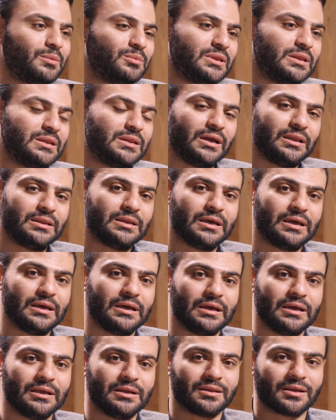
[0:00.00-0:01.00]
هنبتدي ان
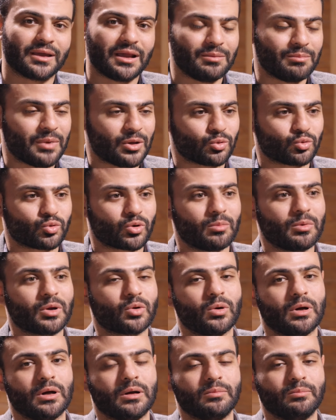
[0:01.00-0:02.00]
احنا نتكلم مع دكتوره
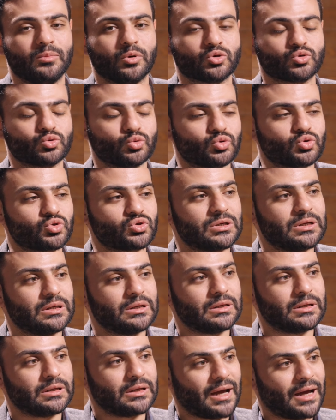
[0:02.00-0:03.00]
مروه بخصوص
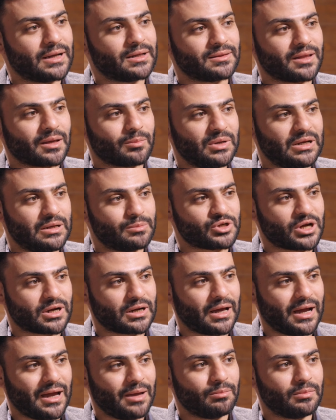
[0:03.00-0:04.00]
الحقن التجميلي
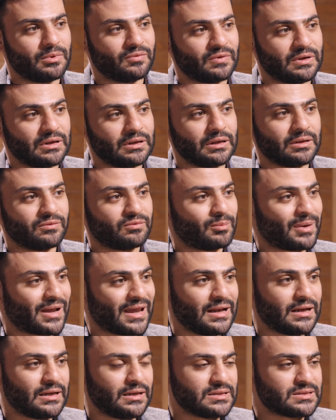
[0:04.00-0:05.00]
بشكل عام في في
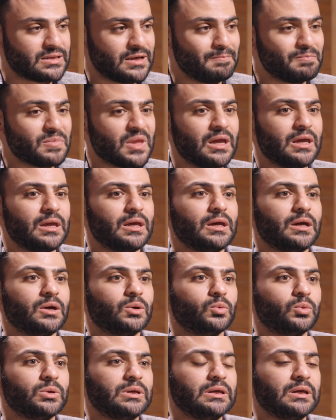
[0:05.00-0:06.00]
مجال النساء
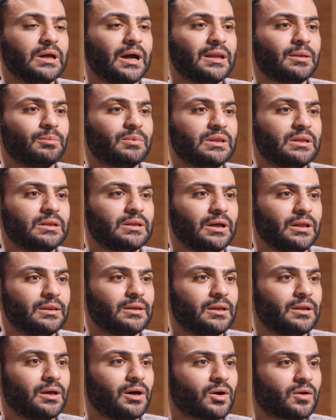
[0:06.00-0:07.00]
وهنبتدي ان
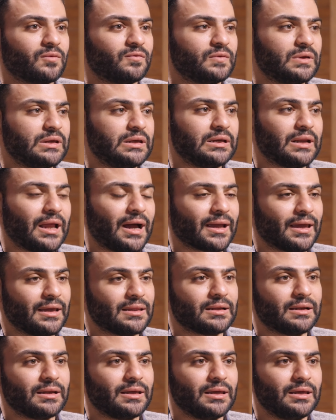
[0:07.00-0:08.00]
احنا نعرف ايه
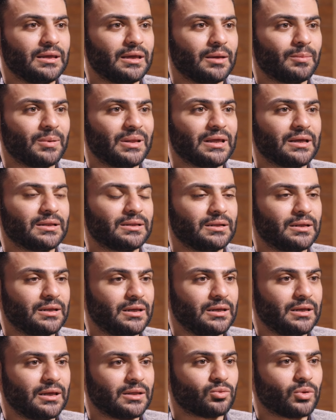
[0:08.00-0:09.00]
الحاجات اللي هي بدات ان
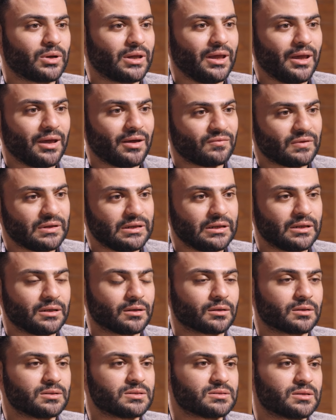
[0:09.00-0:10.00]
هي تواجهها في
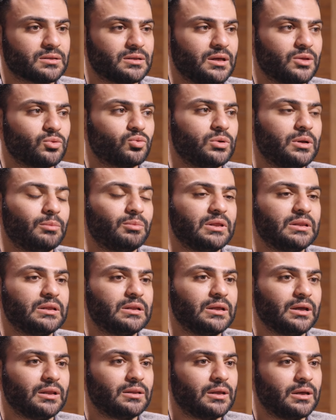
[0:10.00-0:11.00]
القصه ديت ونبتدي
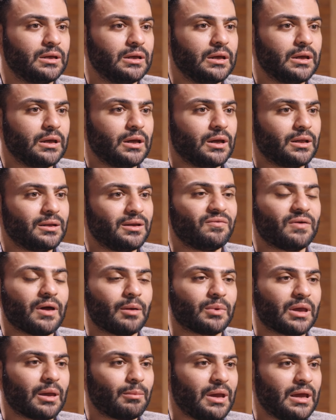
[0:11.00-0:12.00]
ان احنا
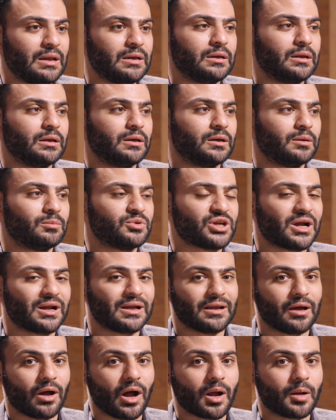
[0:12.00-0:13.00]
نفهم كمان آه،
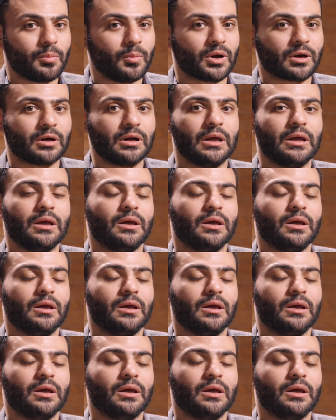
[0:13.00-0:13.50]
بشكل اكبر